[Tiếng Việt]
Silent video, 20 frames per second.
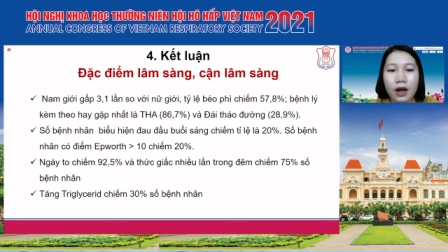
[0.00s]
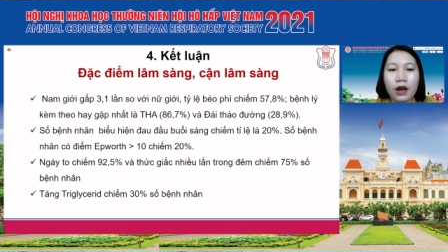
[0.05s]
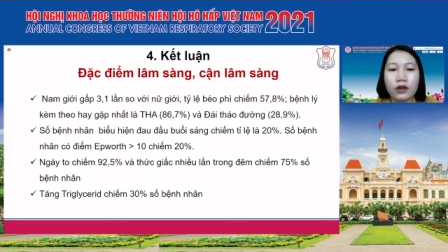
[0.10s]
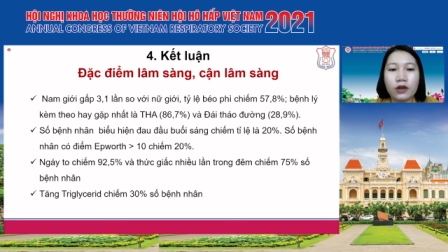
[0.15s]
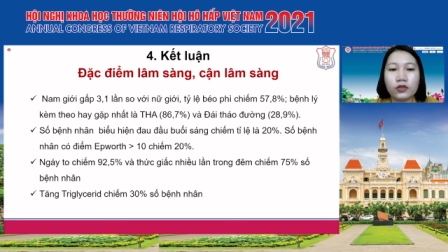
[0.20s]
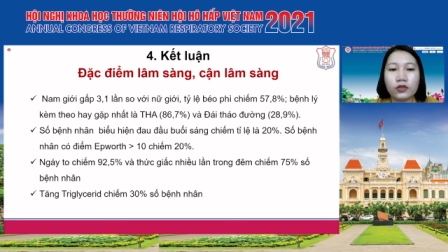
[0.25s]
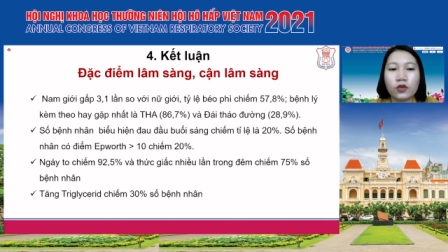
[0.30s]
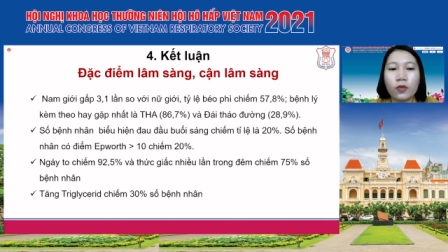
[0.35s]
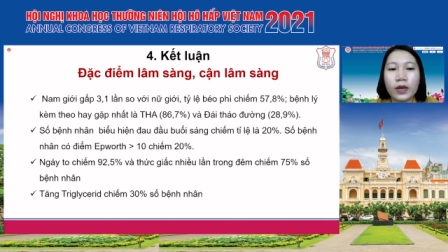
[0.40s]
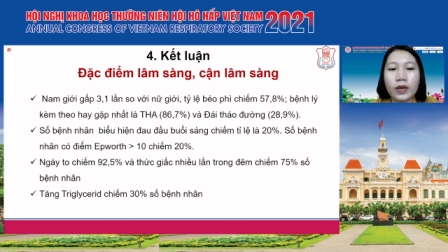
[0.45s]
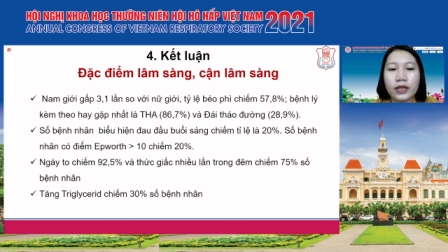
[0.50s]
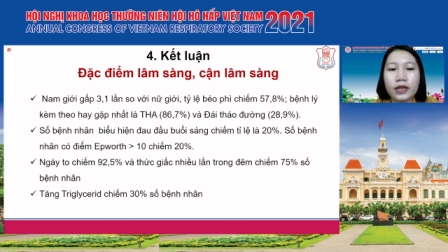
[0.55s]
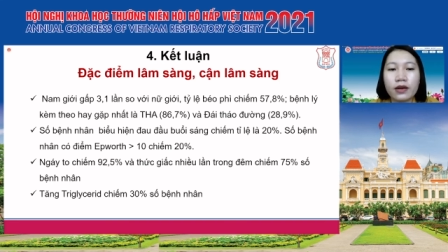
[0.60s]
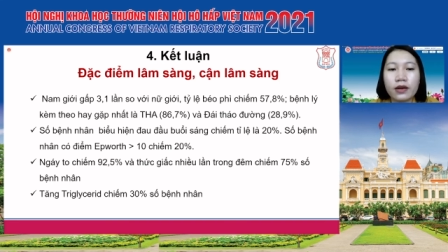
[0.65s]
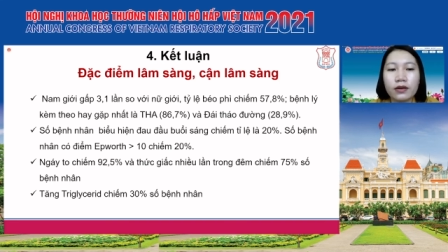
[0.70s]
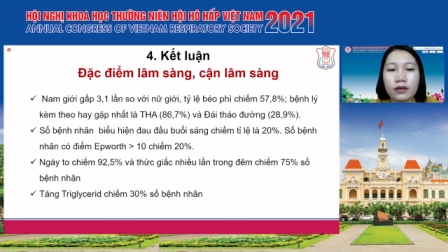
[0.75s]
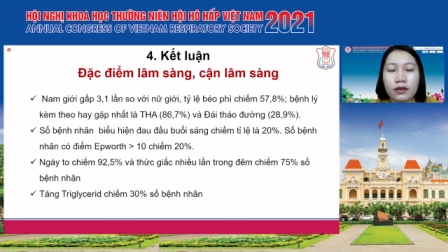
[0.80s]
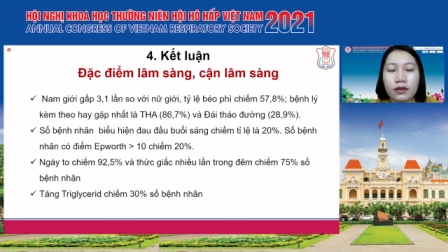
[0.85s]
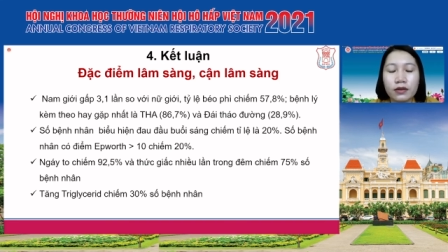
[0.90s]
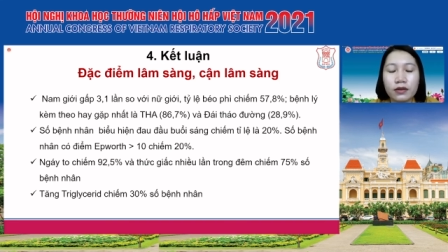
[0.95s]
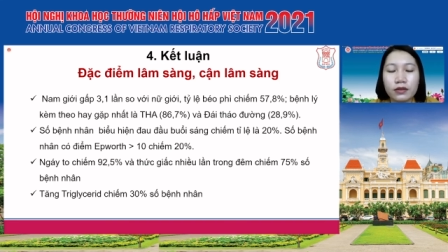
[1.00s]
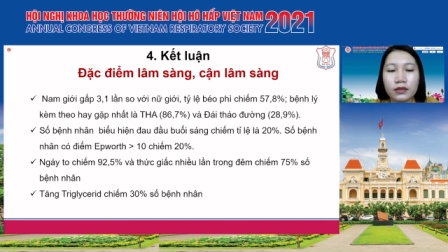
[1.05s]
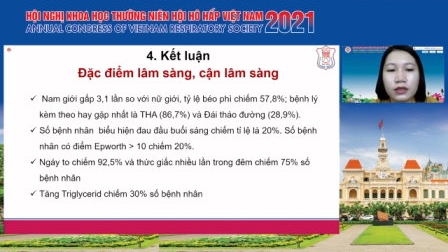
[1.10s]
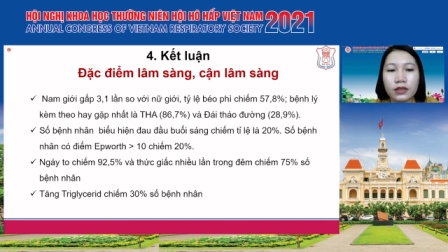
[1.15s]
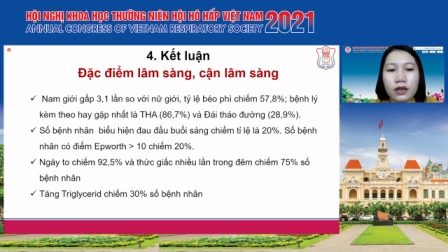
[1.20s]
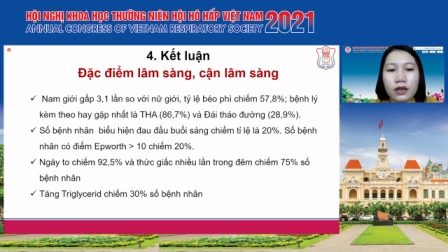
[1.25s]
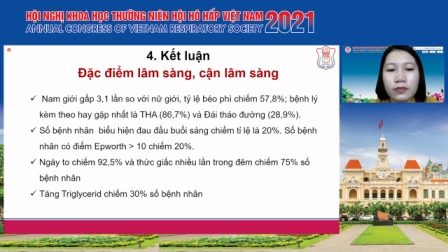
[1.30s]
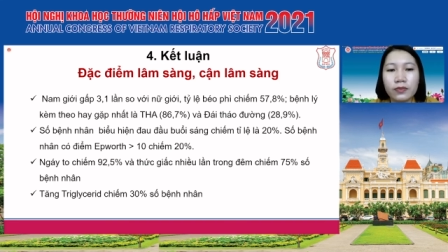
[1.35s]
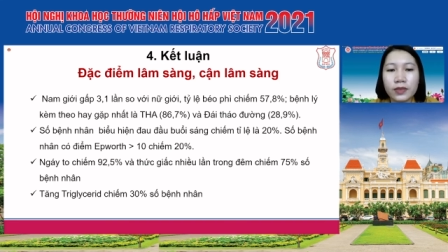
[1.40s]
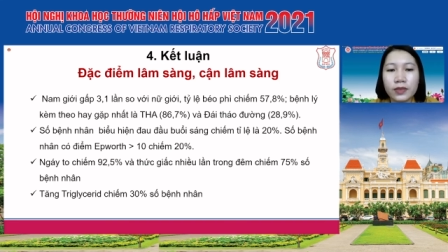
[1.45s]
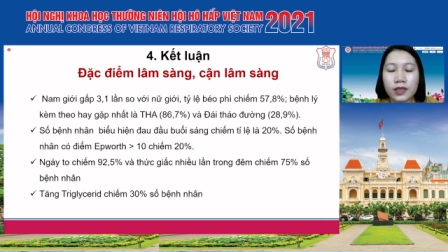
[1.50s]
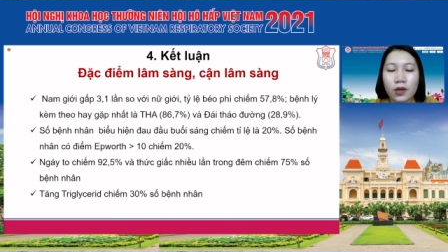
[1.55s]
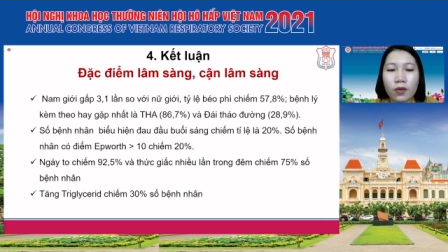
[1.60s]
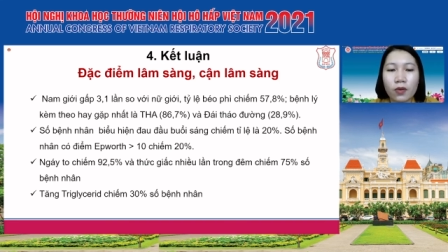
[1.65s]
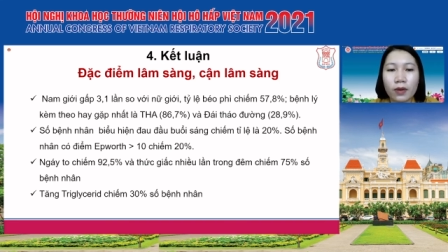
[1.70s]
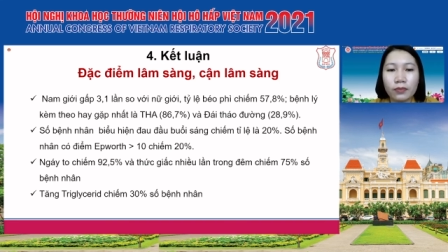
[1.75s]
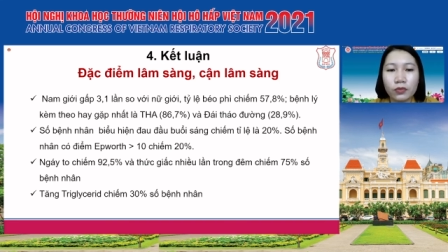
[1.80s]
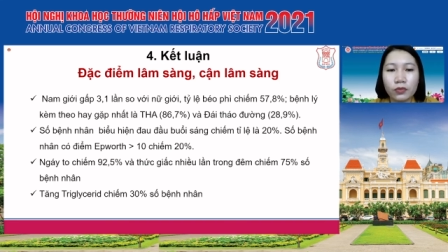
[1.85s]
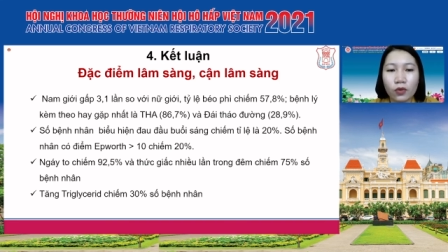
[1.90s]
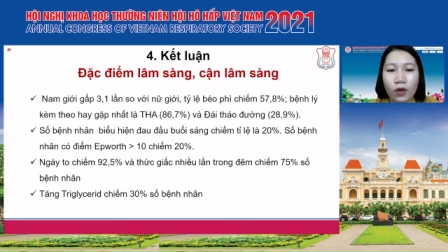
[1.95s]
Số bệnh nhân lớn hơn
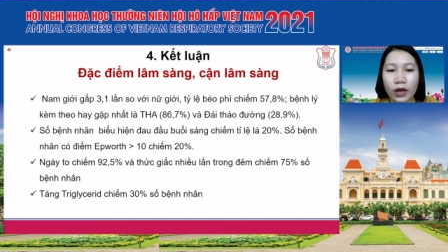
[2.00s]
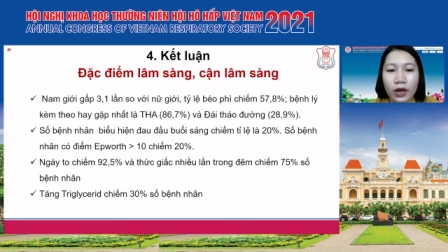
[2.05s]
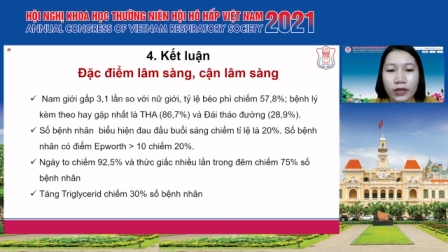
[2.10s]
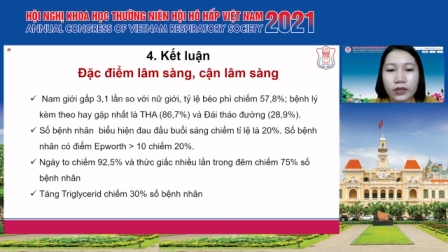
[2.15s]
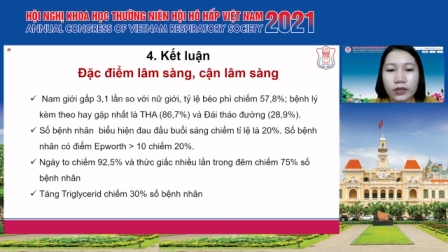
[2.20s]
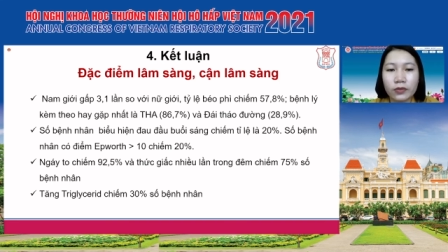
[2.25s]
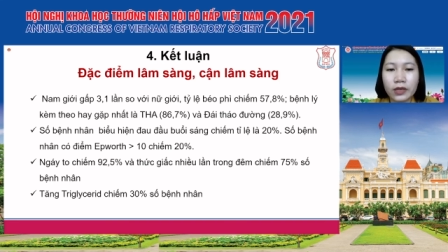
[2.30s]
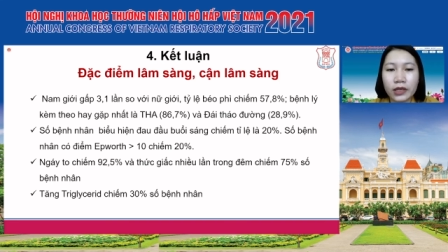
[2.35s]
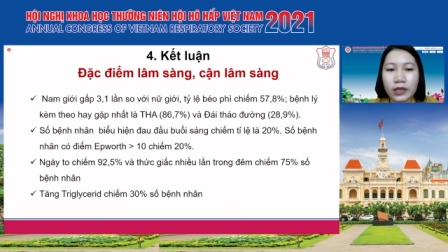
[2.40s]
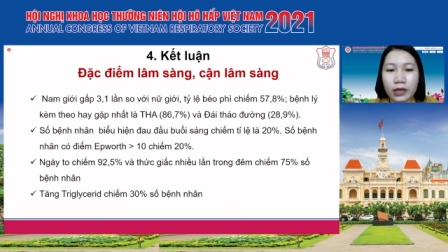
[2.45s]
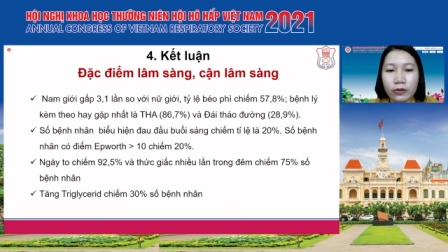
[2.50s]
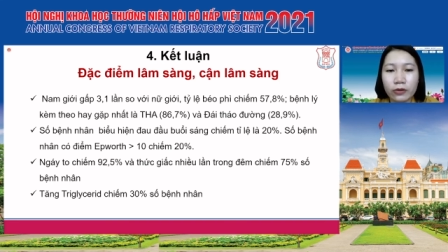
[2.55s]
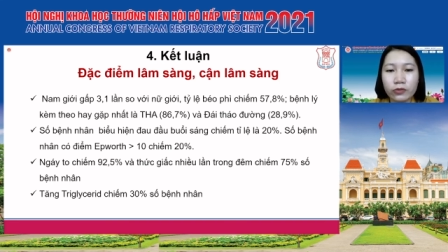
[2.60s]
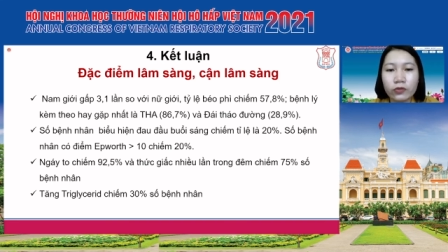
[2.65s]
65 tuổi trong nghiên cứu